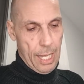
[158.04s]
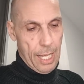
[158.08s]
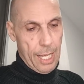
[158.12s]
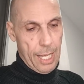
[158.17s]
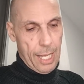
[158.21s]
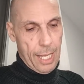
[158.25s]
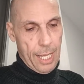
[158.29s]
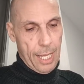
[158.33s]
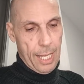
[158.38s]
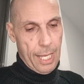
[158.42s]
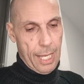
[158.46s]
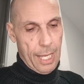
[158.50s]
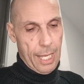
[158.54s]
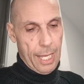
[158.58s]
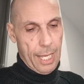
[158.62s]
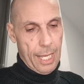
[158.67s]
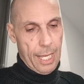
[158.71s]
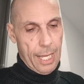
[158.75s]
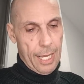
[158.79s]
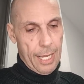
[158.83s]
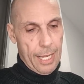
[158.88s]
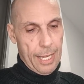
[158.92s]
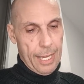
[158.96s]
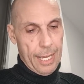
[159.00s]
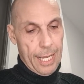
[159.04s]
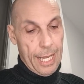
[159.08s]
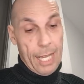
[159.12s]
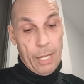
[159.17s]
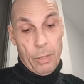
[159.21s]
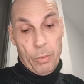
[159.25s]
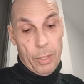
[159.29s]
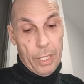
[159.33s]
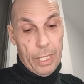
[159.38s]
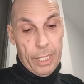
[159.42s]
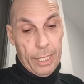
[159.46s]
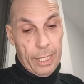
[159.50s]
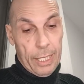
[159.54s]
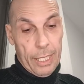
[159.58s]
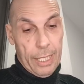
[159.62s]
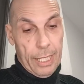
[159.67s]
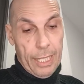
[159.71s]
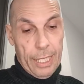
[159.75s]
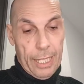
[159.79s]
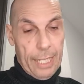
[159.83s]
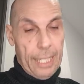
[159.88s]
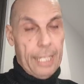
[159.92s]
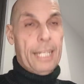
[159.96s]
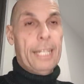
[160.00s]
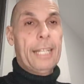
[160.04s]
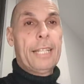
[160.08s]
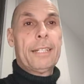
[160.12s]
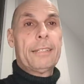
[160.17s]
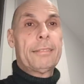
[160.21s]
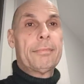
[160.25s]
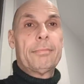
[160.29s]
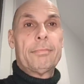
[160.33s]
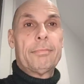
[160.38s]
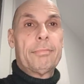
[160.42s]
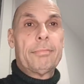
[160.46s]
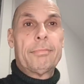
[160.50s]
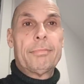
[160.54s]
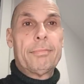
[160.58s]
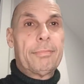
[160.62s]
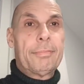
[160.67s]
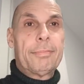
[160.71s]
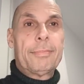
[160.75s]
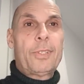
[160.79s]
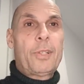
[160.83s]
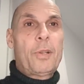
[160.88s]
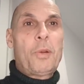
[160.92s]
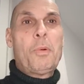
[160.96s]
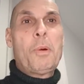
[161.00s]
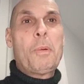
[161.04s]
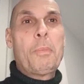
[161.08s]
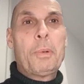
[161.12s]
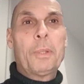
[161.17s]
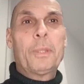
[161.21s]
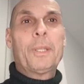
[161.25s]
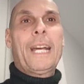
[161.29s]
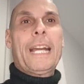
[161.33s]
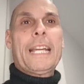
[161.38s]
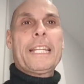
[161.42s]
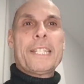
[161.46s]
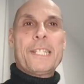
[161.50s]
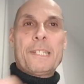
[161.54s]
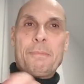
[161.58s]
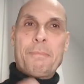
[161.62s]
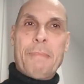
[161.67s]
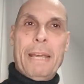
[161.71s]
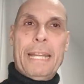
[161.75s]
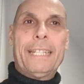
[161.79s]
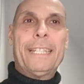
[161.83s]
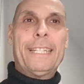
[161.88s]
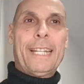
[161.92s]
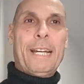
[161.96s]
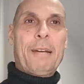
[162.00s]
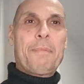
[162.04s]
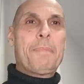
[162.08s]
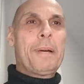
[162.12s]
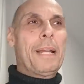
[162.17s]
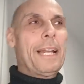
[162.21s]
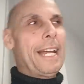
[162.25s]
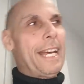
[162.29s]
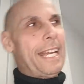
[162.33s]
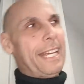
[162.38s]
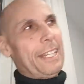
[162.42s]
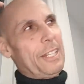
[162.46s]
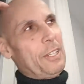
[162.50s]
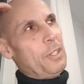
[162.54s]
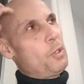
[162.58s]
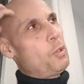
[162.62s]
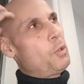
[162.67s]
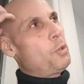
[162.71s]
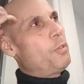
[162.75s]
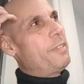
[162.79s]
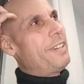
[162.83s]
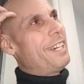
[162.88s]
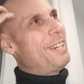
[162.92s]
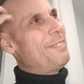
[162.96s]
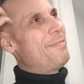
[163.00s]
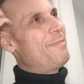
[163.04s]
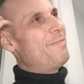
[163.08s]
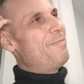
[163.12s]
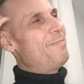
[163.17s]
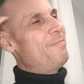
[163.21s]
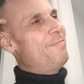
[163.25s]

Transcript: E, e quindi come potrei smettere a parlare di Juve